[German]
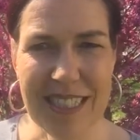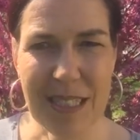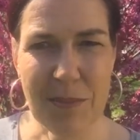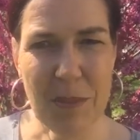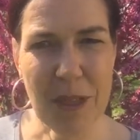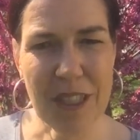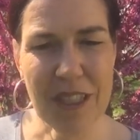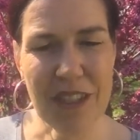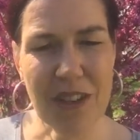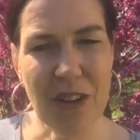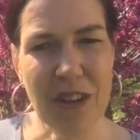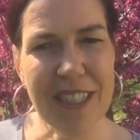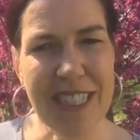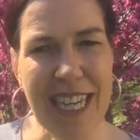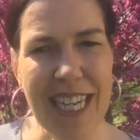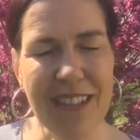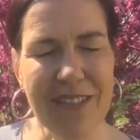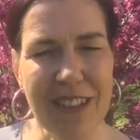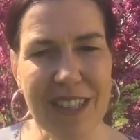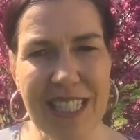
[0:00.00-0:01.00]
ich möchte dir heute
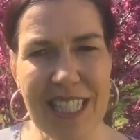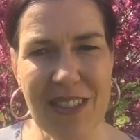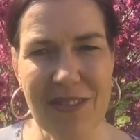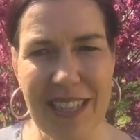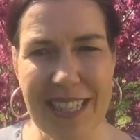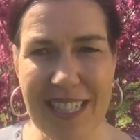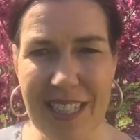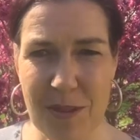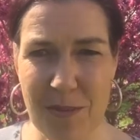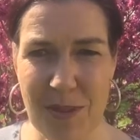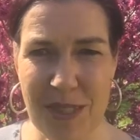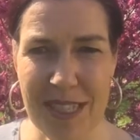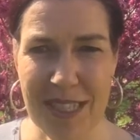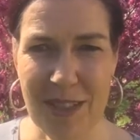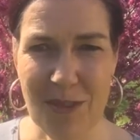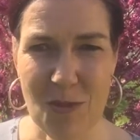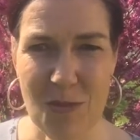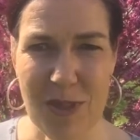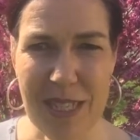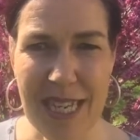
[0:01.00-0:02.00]
einfach zwei Tipps
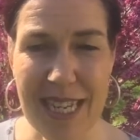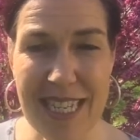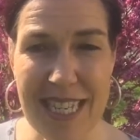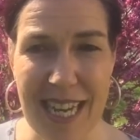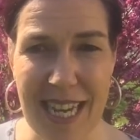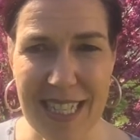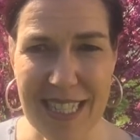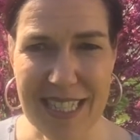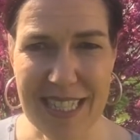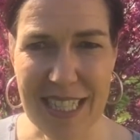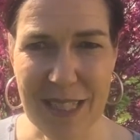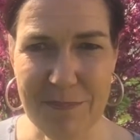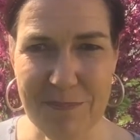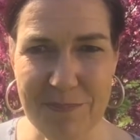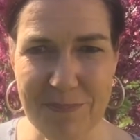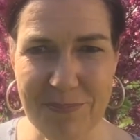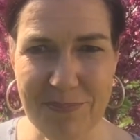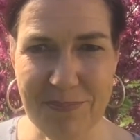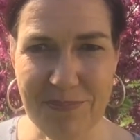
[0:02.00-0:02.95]
dazu mit an die Hand geben.